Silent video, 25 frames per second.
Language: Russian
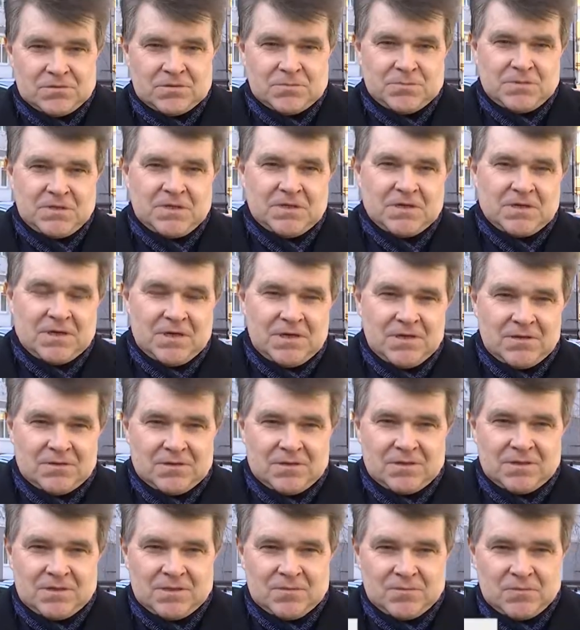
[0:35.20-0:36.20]
Успех
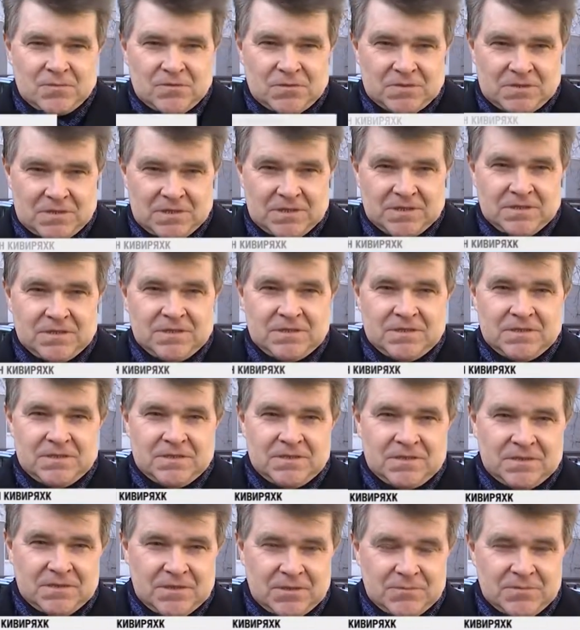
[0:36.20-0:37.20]
Калиранда можно
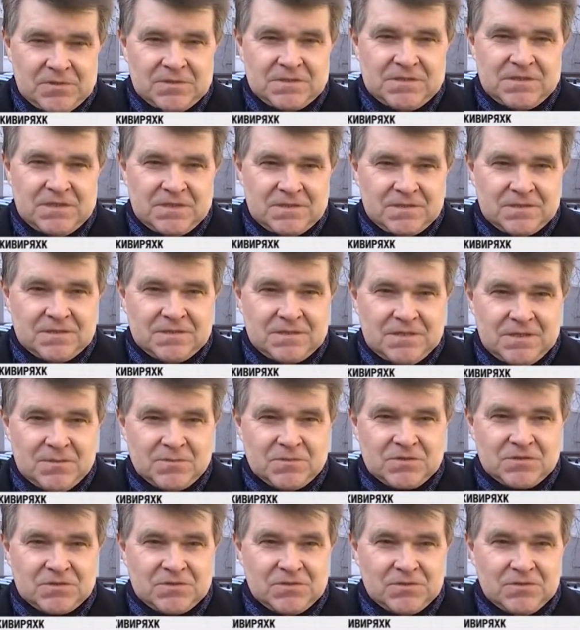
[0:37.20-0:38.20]
и объяснить
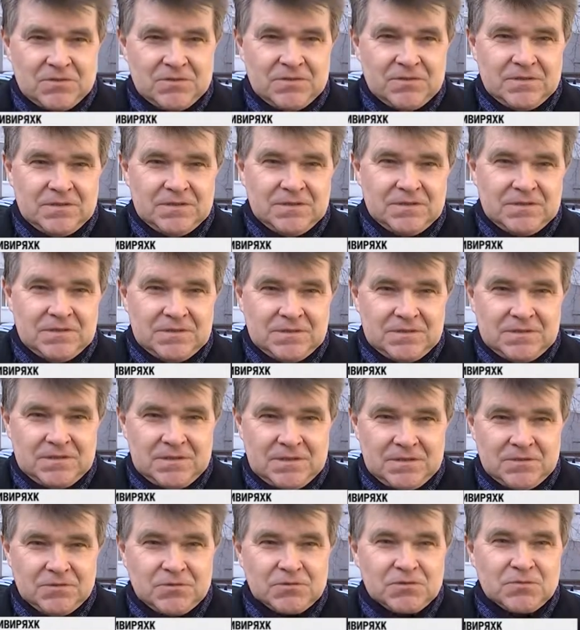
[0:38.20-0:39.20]
тем, что
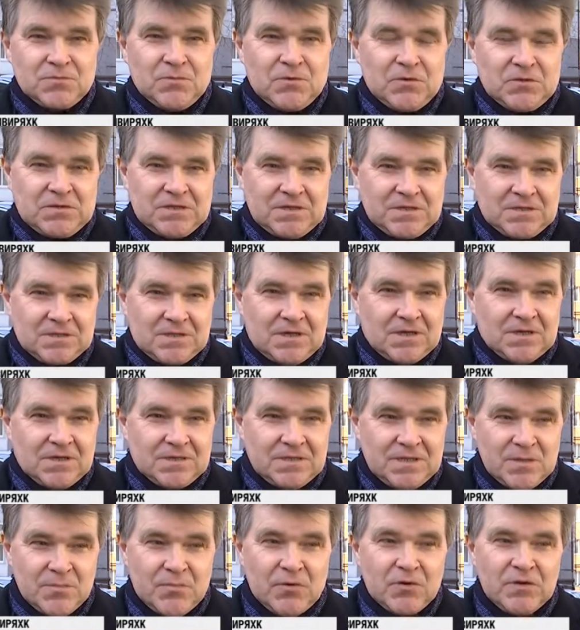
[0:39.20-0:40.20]
ее смотрят
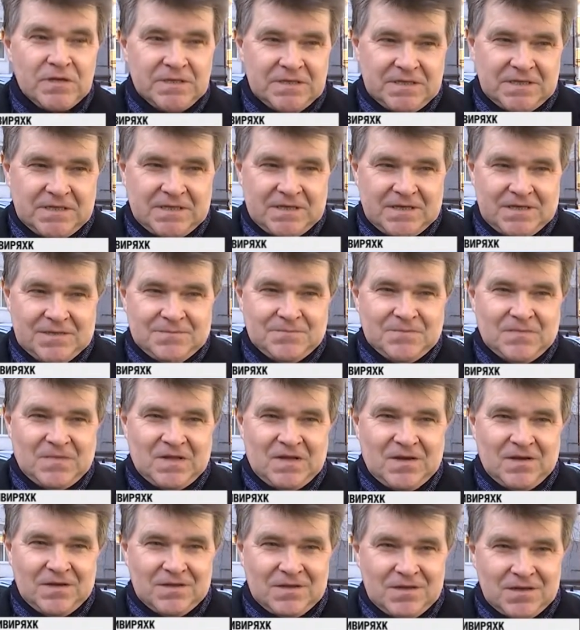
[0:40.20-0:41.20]
как не политика,
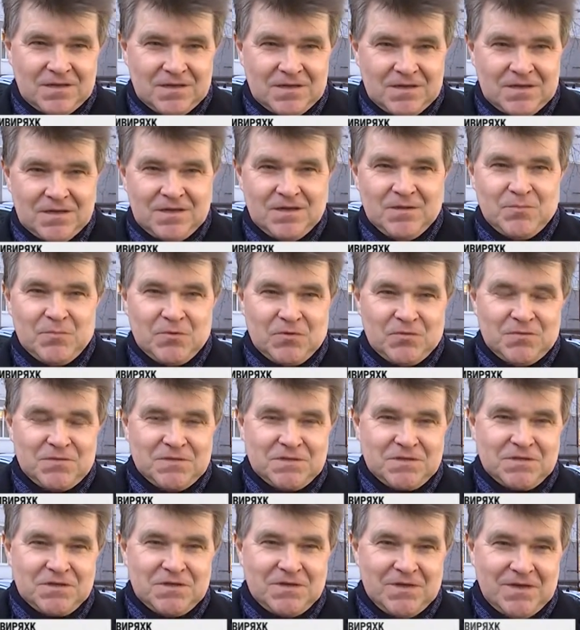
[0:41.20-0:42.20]
а как э,
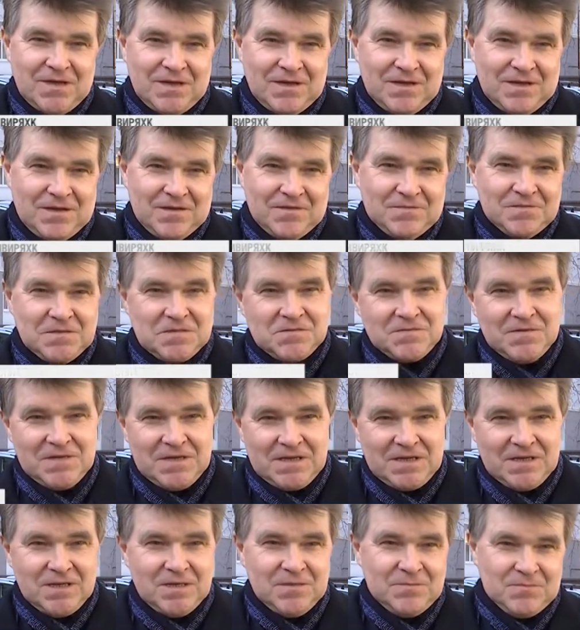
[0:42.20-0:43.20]
профессионала в
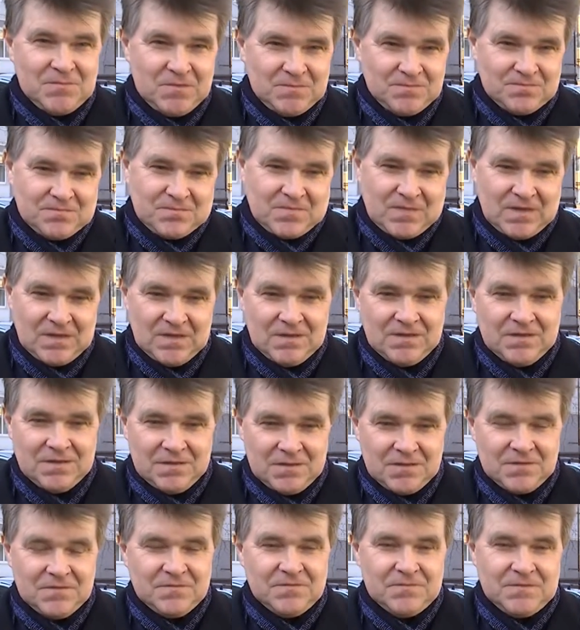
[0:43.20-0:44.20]
сфере
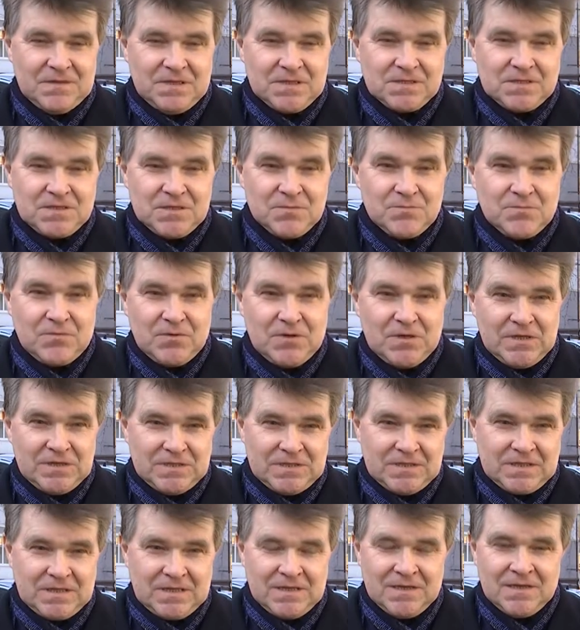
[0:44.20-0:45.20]
э, внешней
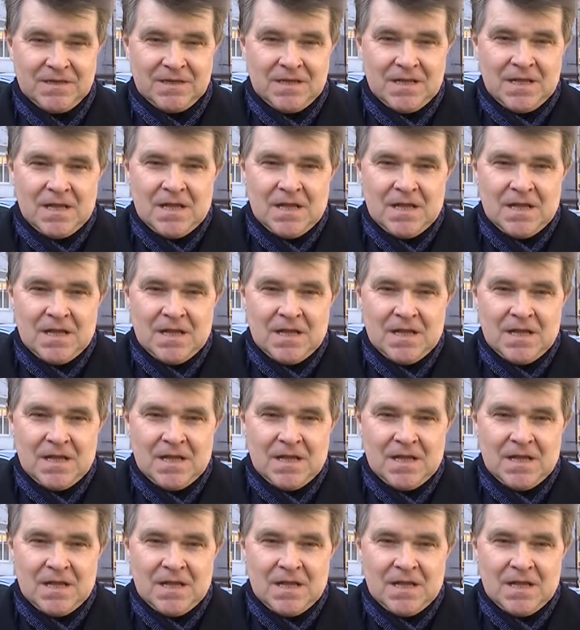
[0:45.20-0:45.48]
политики.